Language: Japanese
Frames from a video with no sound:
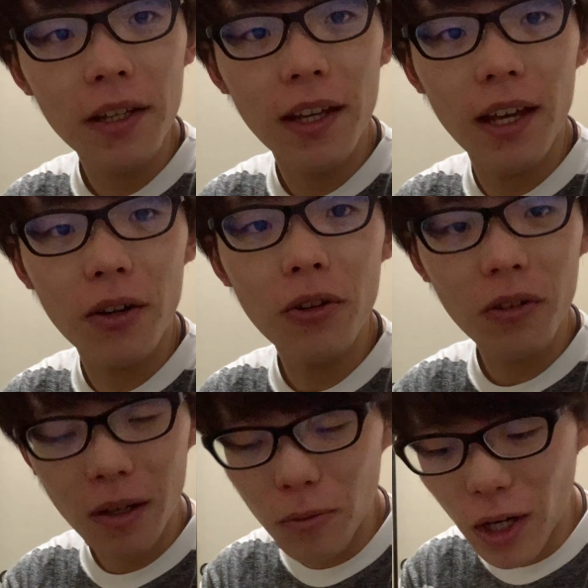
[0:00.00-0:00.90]
えー、容
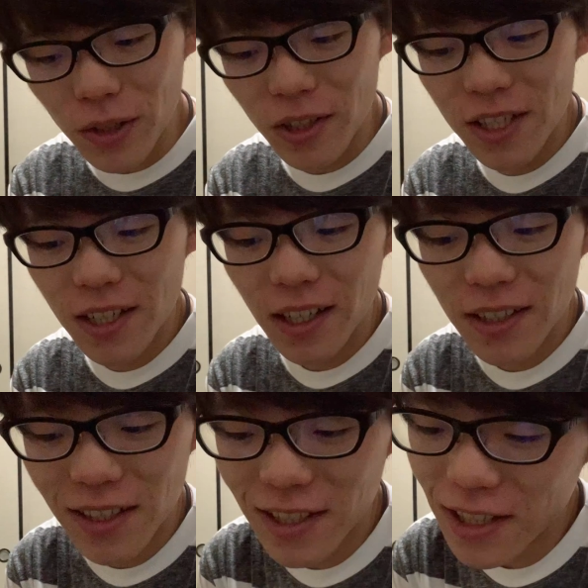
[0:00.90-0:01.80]
量がもうあと2時
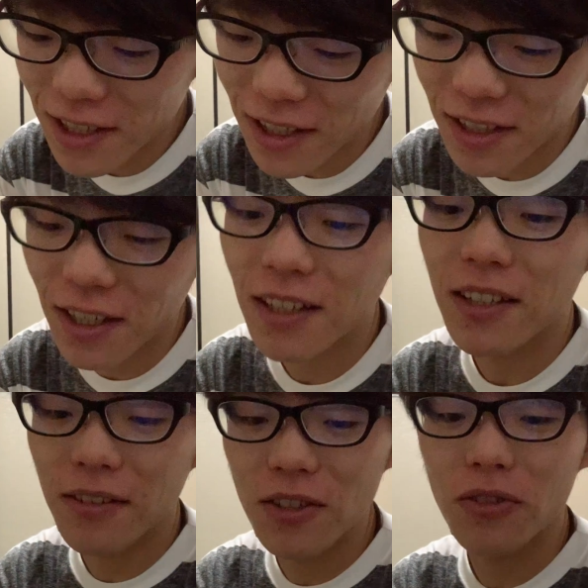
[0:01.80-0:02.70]
間、2、3時間しかなかっ
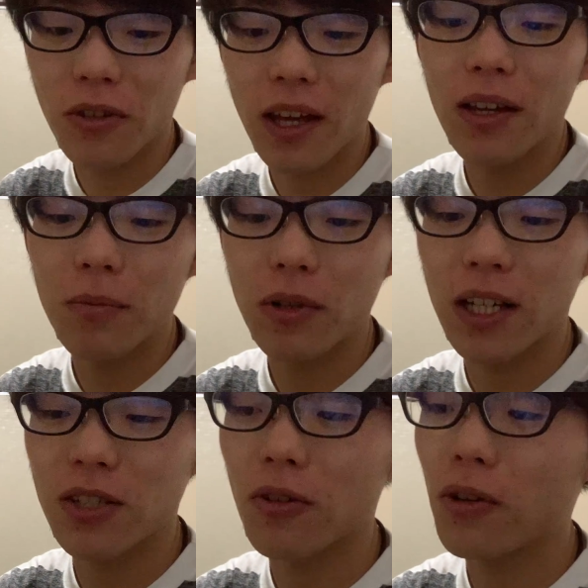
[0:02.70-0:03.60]
たので、ちょっとね、
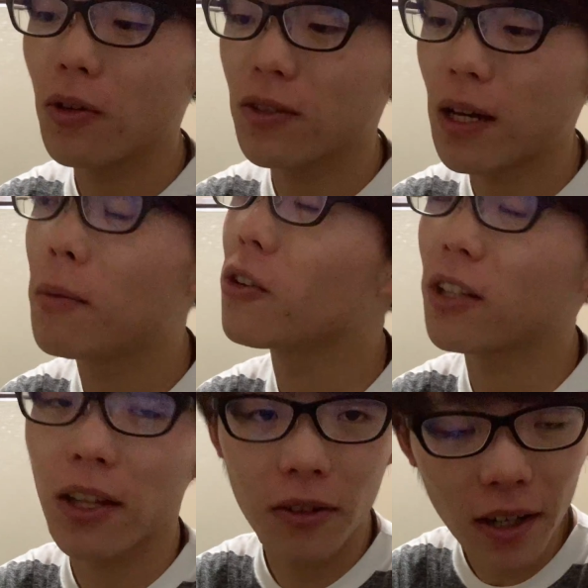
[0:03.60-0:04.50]
昔のさんま御
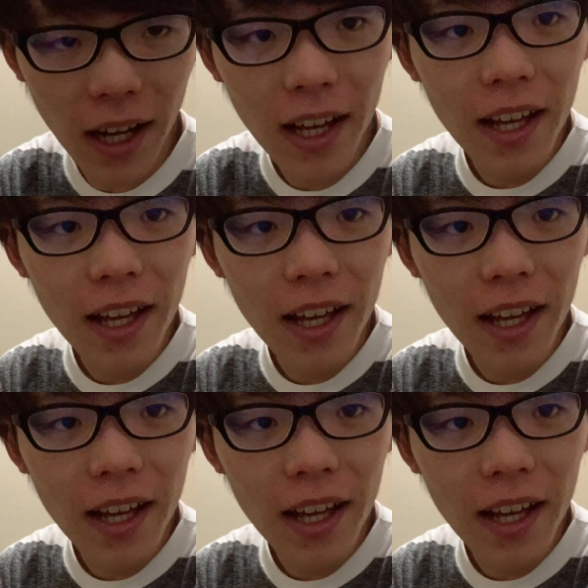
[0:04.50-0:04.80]
殿とか、